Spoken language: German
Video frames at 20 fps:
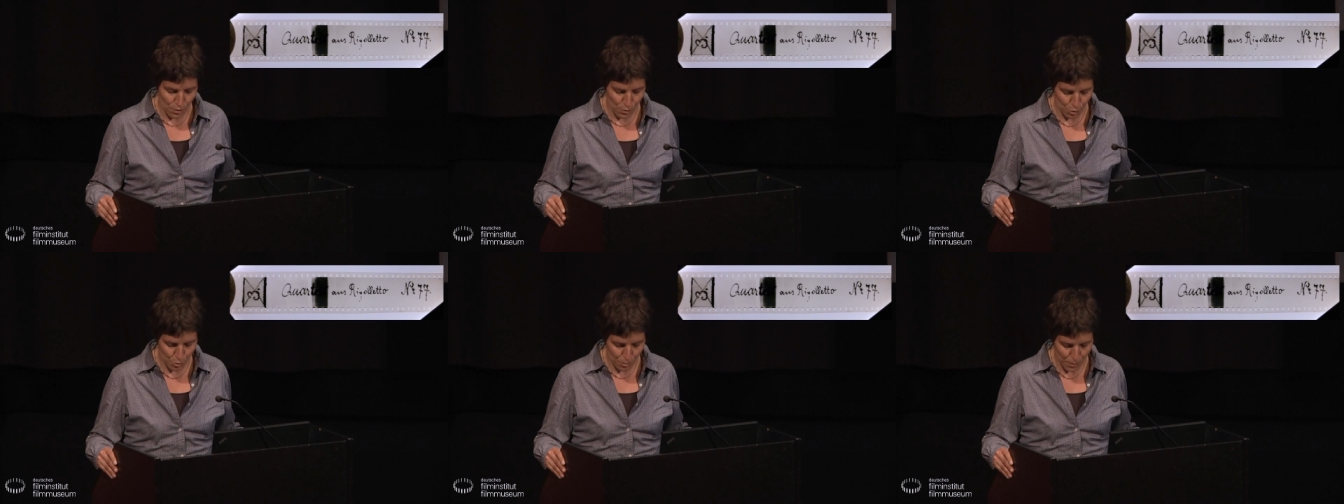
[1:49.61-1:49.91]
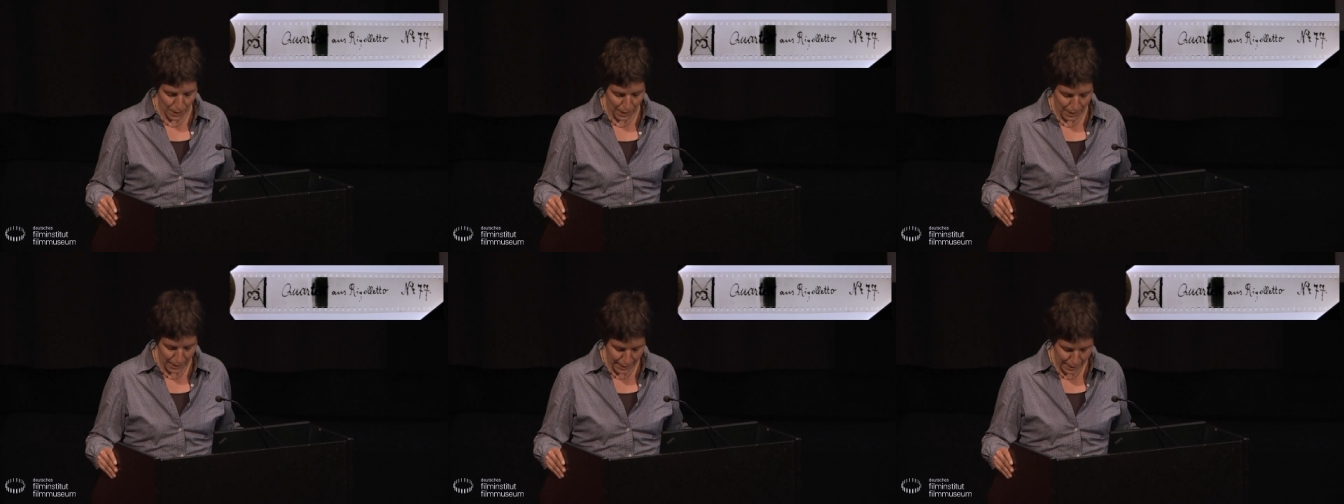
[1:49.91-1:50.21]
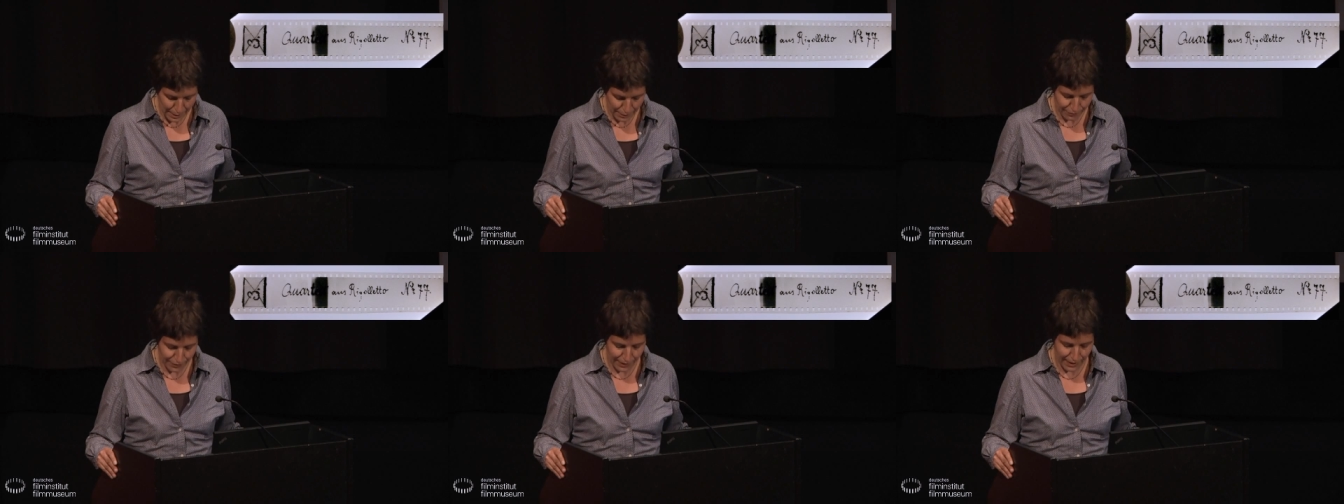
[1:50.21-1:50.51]

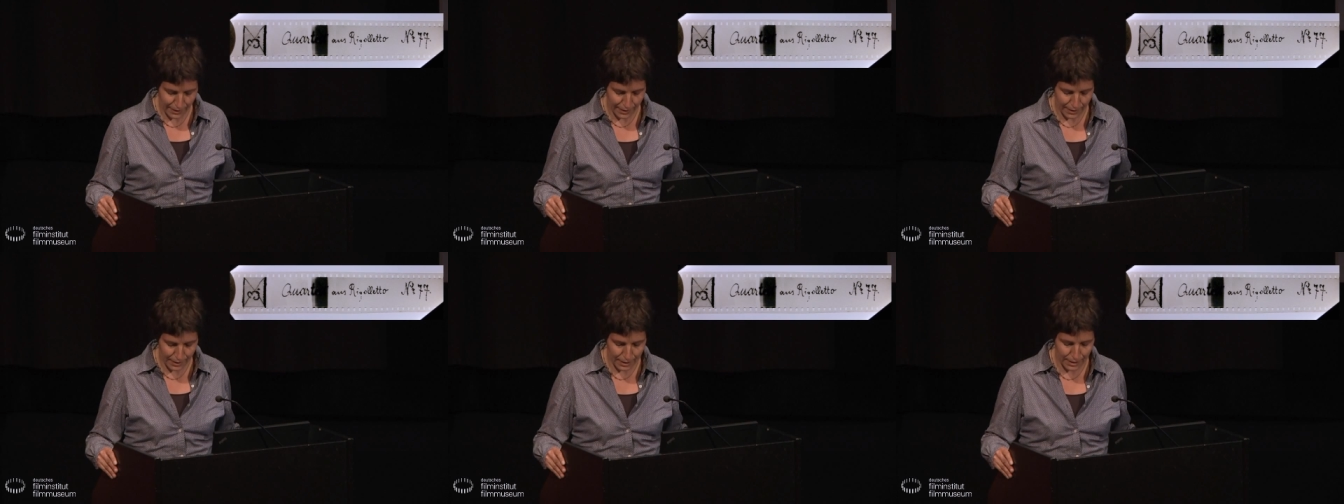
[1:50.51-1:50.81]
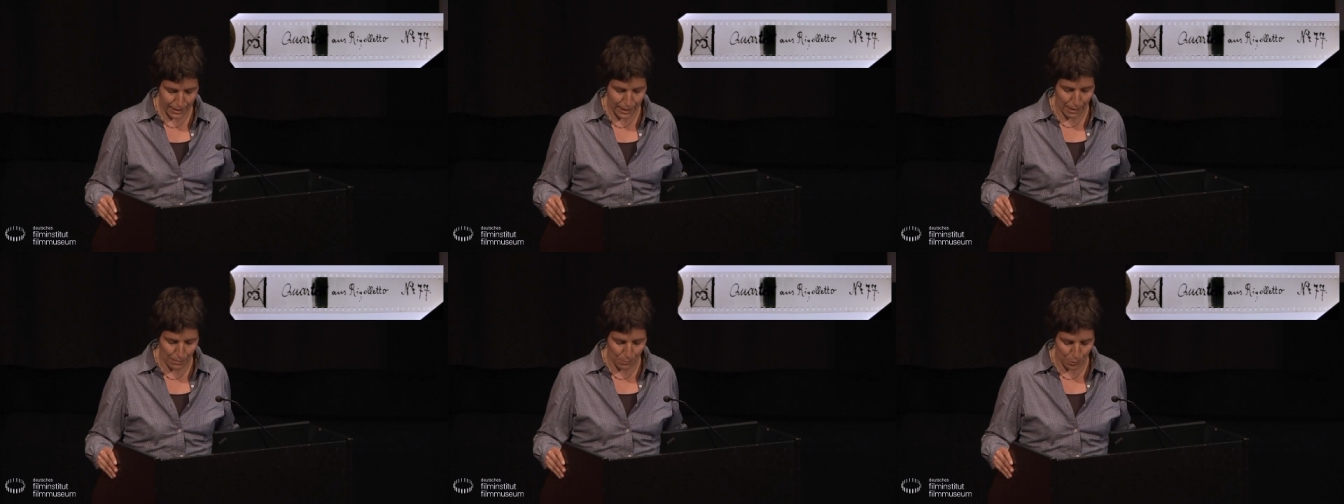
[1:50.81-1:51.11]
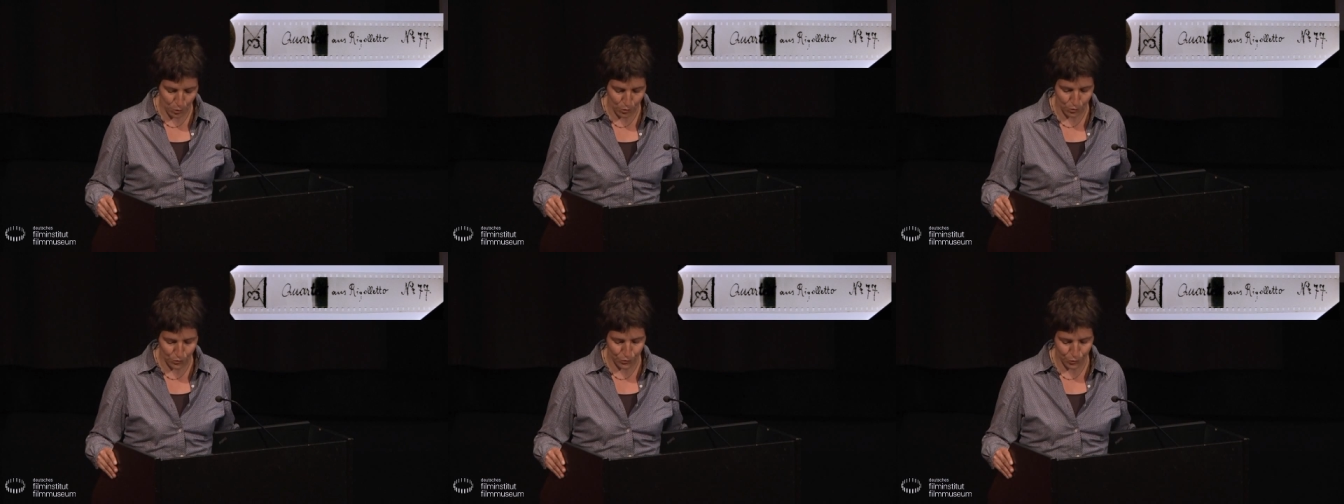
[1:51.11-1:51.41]
überlieferte
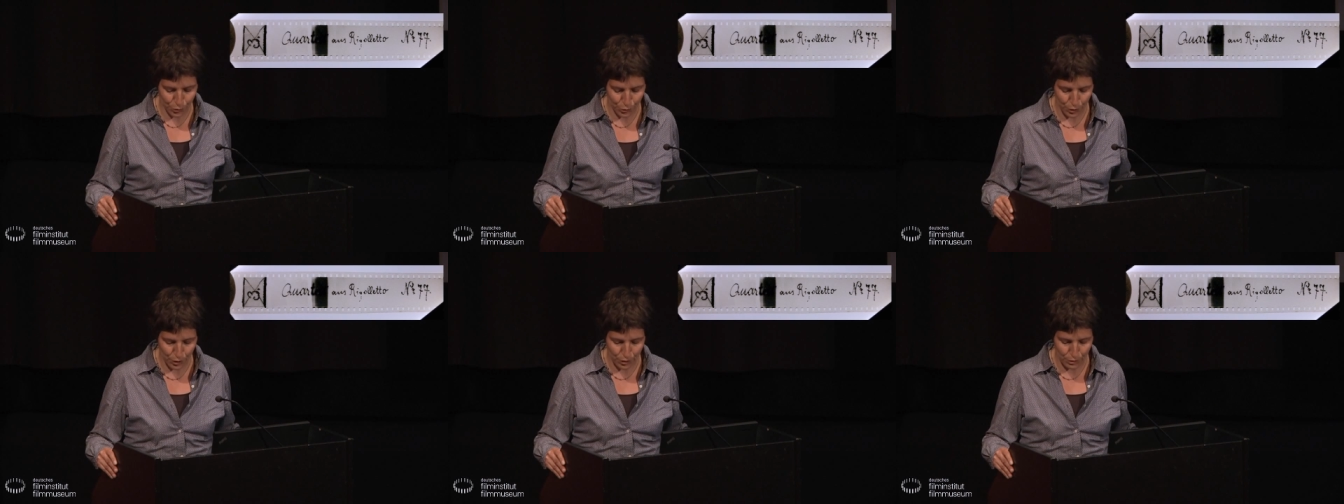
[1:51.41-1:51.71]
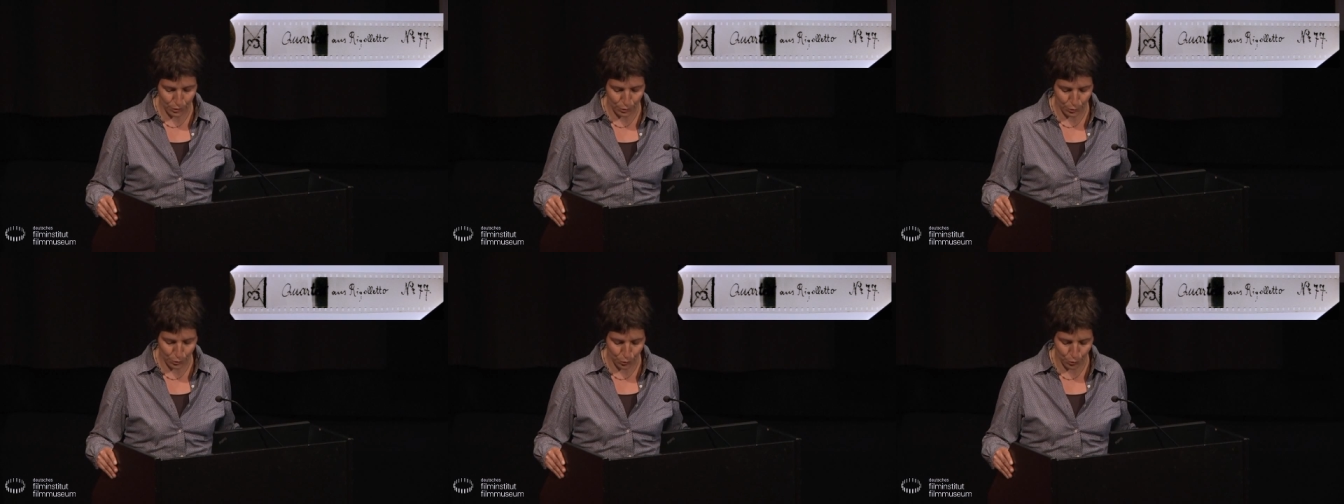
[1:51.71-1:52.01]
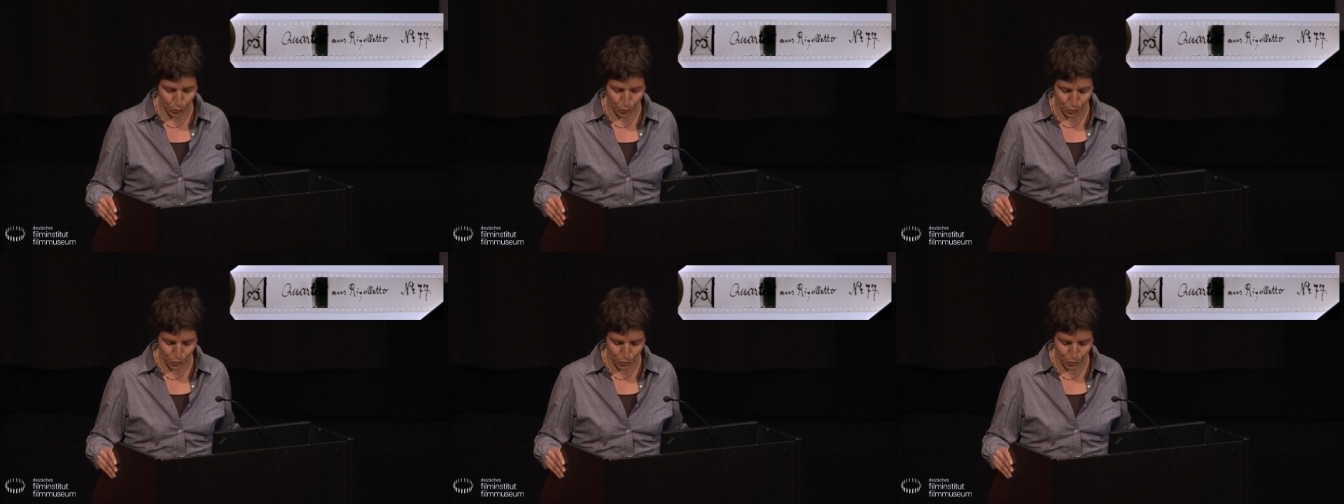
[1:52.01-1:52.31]
Sammlung früher
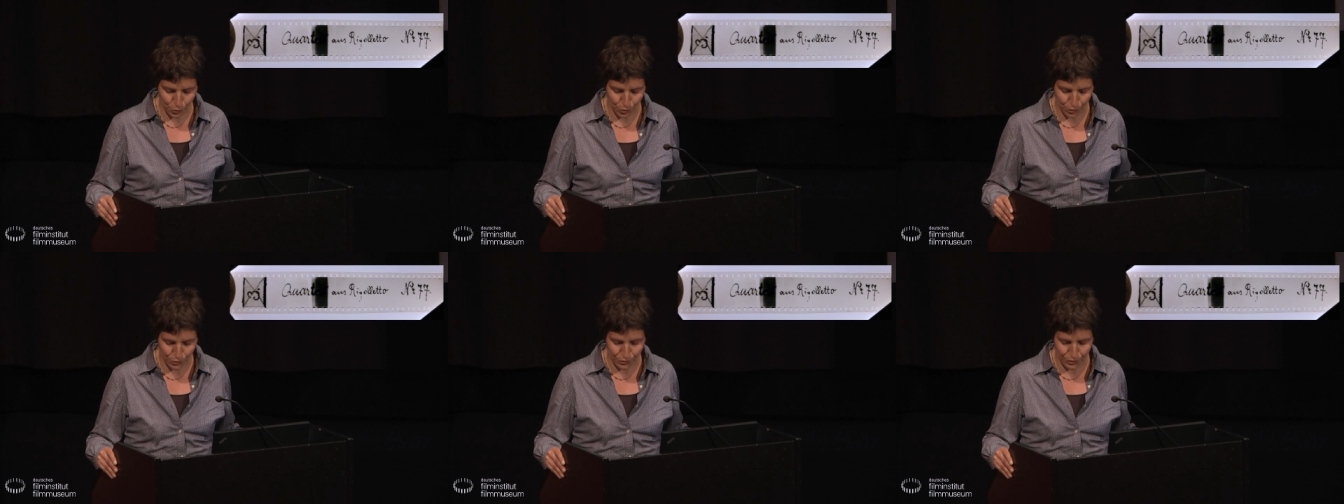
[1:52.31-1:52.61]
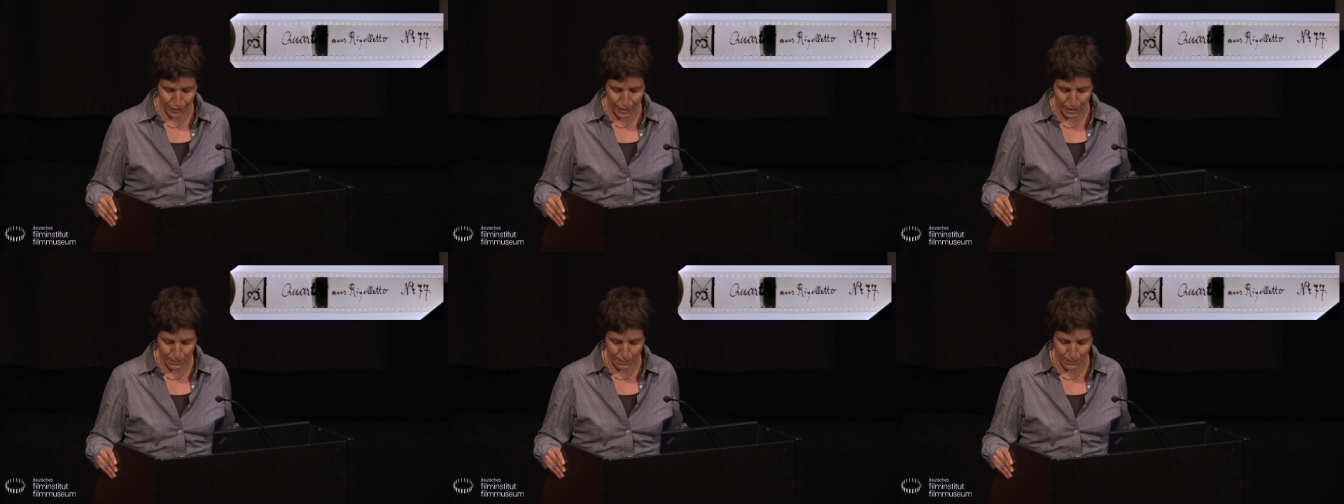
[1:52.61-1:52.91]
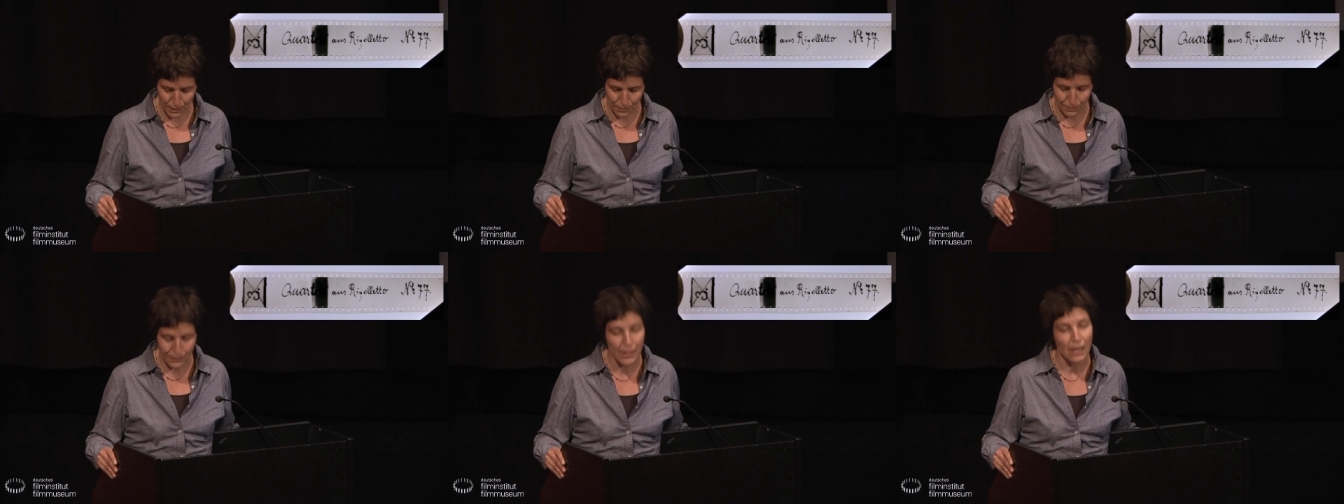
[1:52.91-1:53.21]

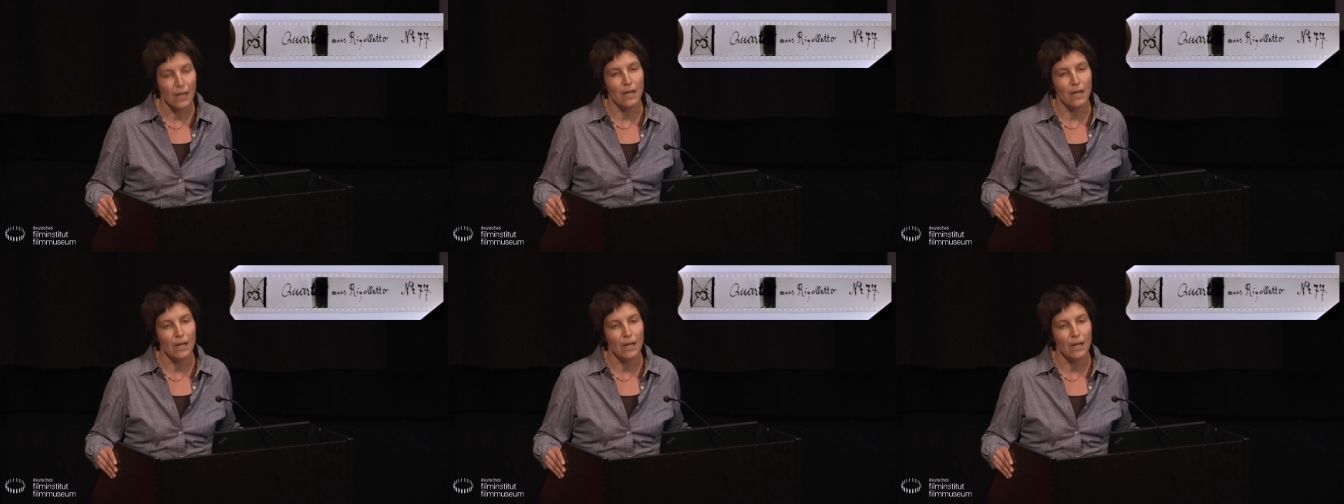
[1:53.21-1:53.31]
Synchrontonfilme